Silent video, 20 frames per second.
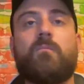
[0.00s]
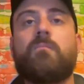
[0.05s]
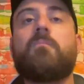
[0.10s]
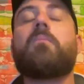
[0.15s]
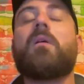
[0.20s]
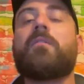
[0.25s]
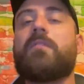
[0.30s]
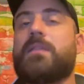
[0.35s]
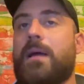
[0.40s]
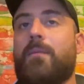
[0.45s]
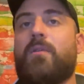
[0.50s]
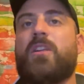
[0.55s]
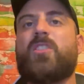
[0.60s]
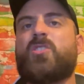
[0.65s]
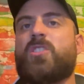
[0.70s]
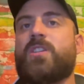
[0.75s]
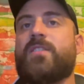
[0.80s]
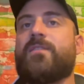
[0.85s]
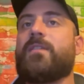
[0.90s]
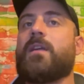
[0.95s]
poi vediamo le
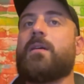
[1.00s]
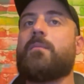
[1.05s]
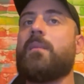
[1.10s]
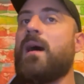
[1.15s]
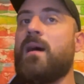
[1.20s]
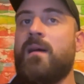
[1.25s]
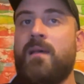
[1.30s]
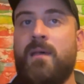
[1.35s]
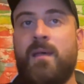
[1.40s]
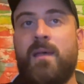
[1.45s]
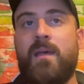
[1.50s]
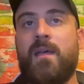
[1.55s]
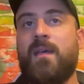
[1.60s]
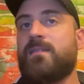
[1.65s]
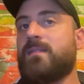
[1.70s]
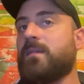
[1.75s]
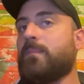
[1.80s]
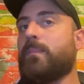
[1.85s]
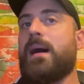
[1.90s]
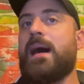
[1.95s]
cifre, ma
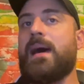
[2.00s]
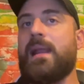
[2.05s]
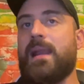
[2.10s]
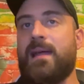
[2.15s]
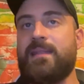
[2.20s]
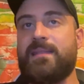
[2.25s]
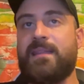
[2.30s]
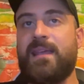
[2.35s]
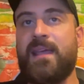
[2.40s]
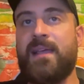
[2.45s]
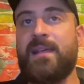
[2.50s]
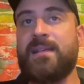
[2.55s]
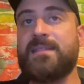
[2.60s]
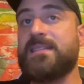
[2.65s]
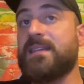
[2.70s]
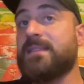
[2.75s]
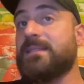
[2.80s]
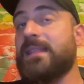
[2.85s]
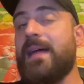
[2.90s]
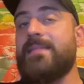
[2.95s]
si parla di
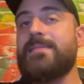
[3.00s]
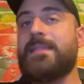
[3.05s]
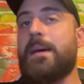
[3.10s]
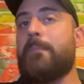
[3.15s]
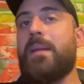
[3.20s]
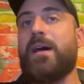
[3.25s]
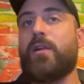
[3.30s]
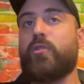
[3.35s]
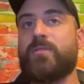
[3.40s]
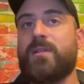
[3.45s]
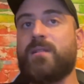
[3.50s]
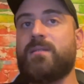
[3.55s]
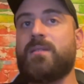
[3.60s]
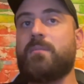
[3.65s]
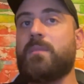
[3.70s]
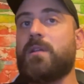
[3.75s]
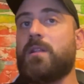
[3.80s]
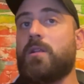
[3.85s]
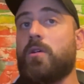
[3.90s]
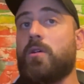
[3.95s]
70-80
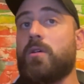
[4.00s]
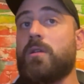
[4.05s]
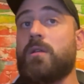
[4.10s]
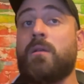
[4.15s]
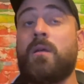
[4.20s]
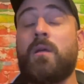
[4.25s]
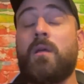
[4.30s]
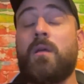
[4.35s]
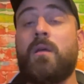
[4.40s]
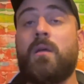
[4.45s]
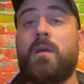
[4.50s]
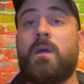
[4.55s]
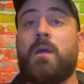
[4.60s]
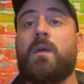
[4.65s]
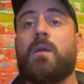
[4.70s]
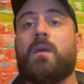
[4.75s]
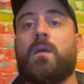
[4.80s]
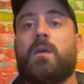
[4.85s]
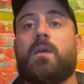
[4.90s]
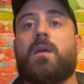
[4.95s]
milioni.
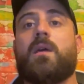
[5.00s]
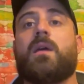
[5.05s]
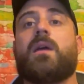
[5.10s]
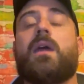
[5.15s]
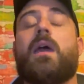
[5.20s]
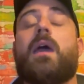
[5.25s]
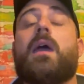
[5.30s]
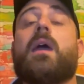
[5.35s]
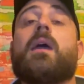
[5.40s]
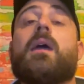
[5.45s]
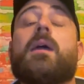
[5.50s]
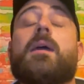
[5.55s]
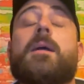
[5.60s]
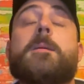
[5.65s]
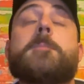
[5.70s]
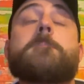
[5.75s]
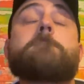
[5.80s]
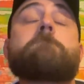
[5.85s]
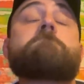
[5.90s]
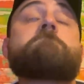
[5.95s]

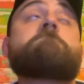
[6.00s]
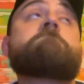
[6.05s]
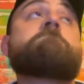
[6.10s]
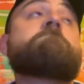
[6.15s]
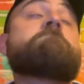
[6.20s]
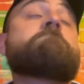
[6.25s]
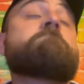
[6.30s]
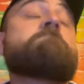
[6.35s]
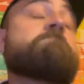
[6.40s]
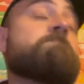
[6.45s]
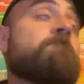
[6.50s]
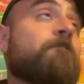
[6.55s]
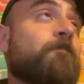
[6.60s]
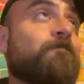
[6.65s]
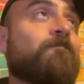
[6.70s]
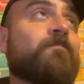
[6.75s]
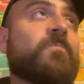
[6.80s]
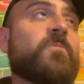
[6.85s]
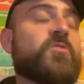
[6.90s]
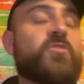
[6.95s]
Eh,
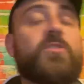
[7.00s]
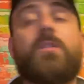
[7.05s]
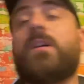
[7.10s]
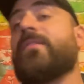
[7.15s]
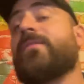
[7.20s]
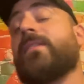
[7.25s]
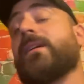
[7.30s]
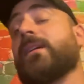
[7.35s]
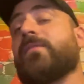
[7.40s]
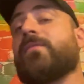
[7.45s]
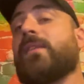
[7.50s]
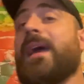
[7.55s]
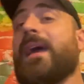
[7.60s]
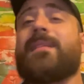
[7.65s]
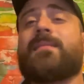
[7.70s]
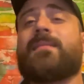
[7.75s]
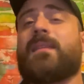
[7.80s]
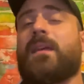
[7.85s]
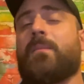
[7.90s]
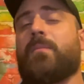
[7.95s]
ci deve far
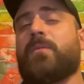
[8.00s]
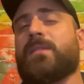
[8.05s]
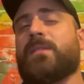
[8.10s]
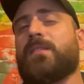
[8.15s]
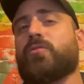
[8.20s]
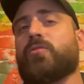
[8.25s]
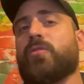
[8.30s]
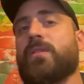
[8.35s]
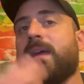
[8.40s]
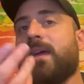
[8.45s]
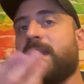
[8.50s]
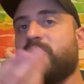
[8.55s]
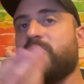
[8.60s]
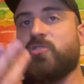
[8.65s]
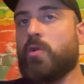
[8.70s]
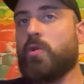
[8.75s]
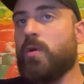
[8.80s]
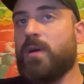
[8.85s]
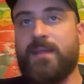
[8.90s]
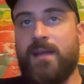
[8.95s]
riflettere. Poi, tra l'altro, ieri è
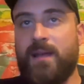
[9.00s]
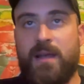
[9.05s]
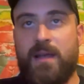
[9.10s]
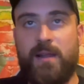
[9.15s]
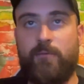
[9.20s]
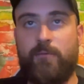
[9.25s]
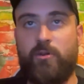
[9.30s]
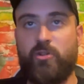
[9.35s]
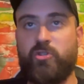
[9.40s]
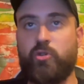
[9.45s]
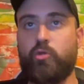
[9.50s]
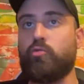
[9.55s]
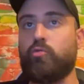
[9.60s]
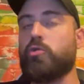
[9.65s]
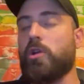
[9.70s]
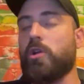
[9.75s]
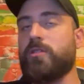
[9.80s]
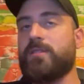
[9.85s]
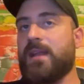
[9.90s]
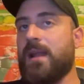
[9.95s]
circolata anche la voce di un
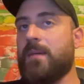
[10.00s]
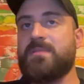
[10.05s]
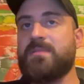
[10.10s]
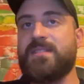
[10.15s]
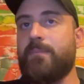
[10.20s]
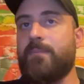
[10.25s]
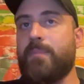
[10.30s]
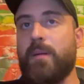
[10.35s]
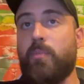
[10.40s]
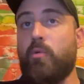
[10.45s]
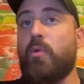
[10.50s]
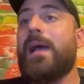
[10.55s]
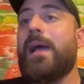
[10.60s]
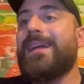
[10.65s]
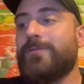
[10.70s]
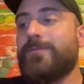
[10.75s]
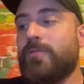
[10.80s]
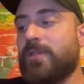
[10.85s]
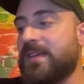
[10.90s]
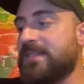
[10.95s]
Tottenham sempre più
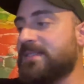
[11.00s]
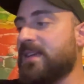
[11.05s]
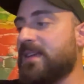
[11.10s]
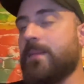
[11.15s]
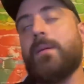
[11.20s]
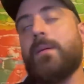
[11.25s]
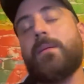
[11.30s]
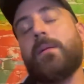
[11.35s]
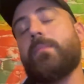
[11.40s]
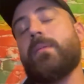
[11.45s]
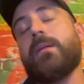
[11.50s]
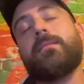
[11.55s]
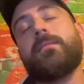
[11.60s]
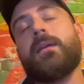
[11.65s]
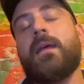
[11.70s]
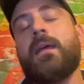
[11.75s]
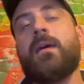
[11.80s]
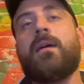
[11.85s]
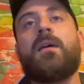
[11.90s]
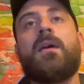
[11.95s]
caldo che starebbe per
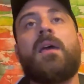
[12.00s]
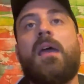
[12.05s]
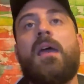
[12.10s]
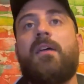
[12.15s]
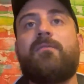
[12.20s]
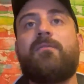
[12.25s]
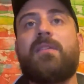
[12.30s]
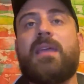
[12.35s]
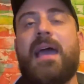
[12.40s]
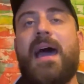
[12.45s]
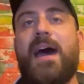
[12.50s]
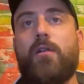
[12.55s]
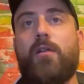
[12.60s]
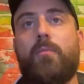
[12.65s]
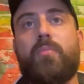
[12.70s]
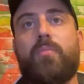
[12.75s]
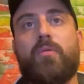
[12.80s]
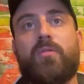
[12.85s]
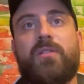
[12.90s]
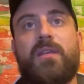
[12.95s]
prendere Vicario,
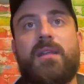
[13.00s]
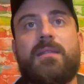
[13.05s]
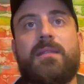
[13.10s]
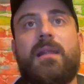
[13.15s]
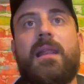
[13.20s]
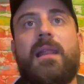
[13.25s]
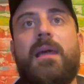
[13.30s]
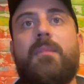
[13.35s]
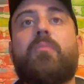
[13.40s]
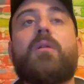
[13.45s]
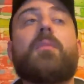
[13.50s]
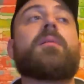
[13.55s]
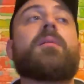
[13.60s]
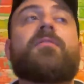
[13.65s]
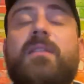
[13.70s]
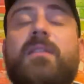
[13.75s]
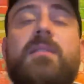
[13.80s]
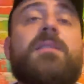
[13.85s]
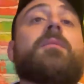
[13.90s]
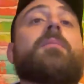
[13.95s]
il portiere dell'Empoli, per
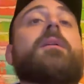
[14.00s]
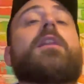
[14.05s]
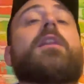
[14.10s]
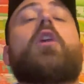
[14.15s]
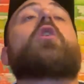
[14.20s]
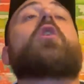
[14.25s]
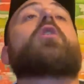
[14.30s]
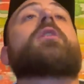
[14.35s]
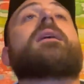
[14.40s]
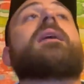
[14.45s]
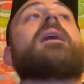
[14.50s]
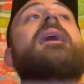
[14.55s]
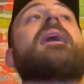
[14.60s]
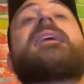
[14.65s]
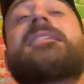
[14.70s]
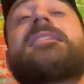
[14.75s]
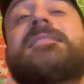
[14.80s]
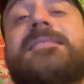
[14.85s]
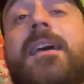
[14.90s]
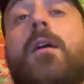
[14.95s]
20 milioni. E
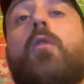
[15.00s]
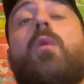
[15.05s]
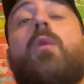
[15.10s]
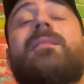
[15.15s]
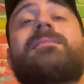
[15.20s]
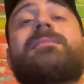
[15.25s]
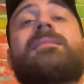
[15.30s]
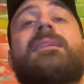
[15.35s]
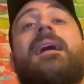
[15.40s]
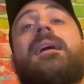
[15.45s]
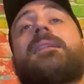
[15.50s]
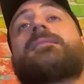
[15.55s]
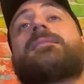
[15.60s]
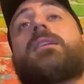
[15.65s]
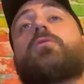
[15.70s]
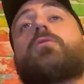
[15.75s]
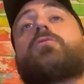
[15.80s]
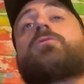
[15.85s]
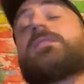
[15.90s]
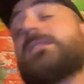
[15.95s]
chissà quante
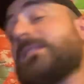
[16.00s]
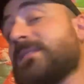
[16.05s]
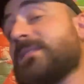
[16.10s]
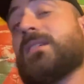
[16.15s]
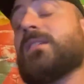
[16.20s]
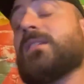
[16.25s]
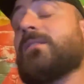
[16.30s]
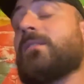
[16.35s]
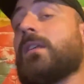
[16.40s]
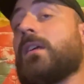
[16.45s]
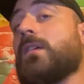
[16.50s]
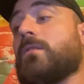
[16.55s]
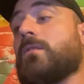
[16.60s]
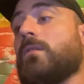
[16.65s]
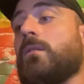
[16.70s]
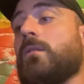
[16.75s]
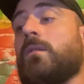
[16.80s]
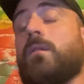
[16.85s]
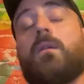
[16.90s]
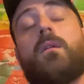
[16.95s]
altre notizie
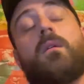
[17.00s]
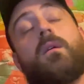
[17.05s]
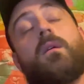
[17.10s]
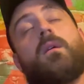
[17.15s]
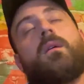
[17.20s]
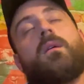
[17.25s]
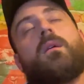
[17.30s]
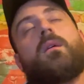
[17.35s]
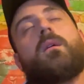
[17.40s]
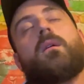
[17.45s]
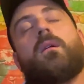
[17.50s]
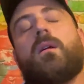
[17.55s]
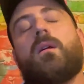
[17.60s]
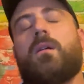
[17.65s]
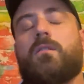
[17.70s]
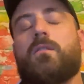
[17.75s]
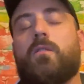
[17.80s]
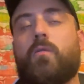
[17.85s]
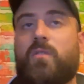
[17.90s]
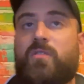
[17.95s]
arriveranno
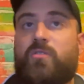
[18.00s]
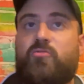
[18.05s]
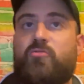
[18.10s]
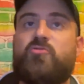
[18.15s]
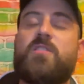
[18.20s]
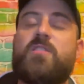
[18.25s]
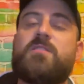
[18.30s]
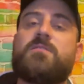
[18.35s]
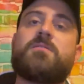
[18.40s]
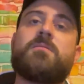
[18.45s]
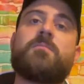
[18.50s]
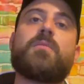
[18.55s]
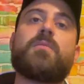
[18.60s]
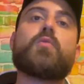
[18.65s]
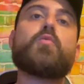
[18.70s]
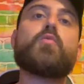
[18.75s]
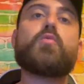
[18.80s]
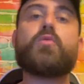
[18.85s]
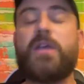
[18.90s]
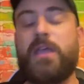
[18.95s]
eh, di questo genere. Per
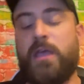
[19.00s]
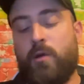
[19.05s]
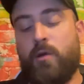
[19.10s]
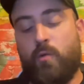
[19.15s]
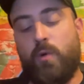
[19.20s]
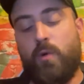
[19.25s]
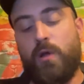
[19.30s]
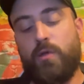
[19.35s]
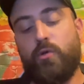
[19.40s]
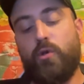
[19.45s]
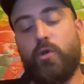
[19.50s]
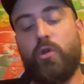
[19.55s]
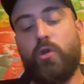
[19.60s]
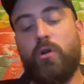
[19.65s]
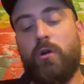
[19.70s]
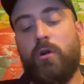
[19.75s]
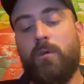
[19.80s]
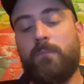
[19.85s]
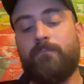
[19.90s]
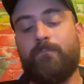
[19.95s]
cui, quando
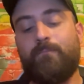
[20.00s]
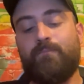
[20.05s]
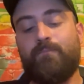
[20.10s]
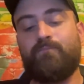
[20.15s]
io